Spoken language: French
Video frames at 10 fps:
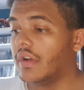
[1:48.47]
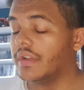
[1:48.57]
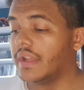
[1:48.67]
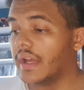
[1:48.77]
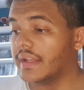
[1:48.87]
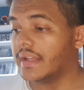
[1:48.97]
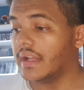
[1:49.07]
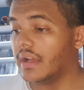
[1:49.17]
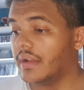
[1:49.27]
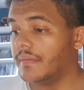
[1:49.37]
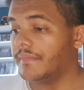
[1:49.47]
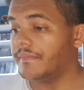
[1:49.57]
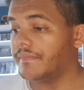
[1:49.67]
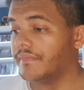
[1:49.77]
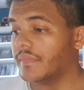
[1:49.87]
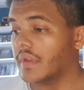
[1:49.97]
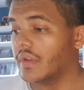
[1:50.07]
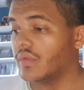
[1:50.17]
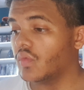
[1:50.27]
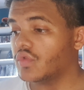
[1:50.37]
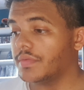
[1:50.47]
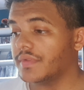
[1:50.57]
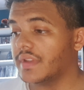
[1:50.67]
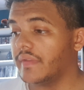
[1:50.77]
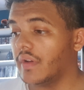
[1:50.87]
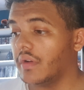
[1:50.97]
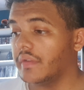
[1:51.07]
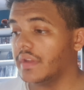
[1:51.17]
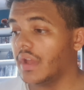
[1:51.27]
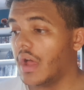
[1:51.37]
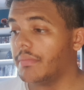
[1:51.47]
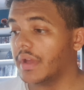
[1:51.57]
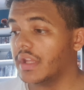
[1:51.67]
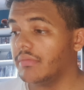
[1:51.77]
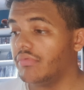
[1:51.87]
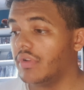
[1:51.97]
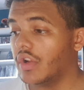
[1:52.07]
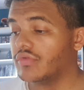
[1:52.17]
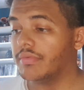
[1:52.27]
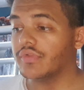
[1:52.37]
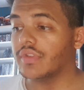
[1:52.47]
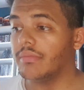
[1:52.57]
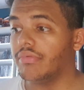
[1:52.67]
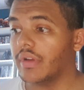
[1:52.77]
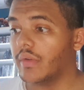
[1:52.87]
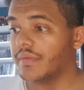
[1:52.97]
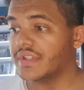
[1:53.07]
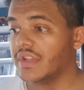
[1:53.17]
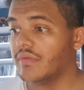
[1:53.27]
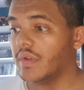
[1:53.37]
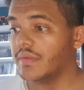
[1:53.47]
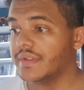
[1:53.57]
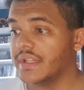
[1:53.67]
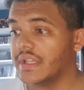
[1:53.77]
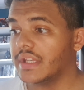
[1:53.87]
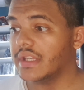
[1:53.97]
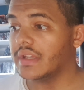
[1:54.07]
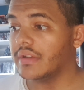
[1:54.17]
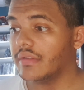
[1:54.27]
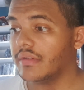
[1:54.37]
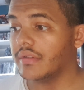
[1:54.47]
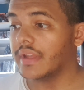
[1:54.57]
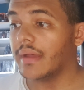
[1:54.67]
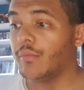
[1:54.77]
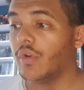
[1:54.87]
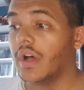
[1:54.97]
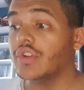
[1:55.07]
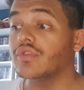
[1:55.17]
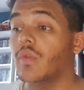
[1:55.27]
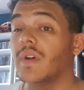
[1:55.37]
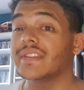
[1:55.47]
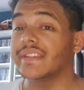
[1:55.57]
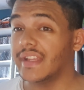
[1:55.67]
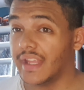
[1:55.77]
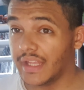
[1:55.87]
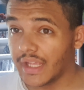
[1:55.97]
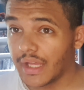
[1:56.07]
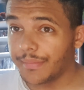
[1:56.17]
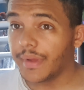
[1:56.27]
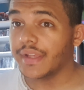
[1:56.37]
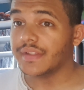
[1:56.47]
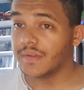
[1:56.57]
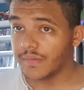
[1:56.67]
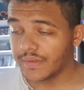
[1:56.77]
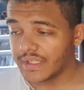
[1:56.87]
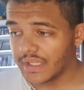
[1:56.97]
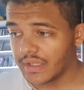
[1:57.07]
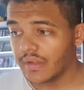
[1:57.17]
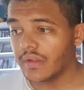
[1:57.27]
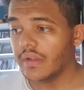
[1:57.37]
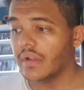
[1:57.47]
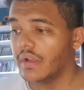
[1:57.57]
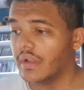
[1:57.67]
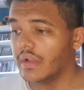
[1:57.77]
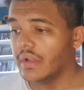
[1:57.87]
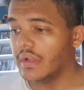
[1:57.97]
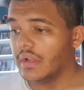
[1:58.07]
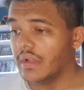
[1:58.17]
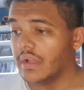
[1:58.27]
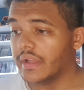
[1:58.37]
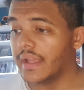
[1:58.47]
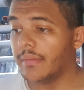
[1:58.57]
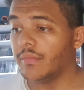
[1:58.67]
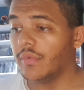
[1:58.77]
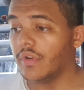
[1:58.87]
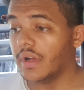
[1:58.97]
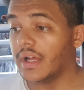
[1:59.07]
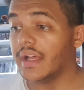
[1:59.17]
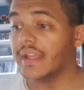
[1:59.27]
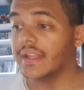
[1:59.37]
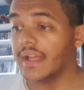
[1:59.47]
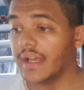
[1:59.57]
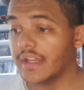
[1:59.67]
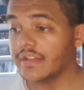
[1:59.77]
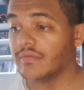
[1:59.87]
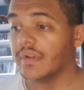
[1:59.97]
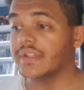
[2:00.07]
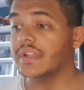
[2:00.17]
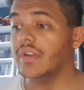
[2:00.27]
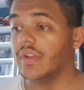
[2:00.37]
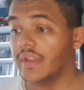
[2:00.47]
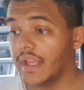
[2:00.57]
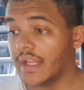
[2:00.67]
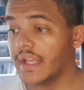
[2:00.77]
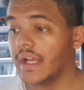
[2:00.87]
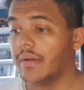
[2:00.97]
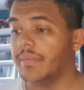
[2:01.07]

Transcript: en arrêter là. Donc je pense qu'il va revenir. Après Nibula, je pense qu'elle pourrait continuer aussi. Gamora, je crois, que c'est sa dernière apparition aussi. Gamora et Drax, je crois que c'est leur dernière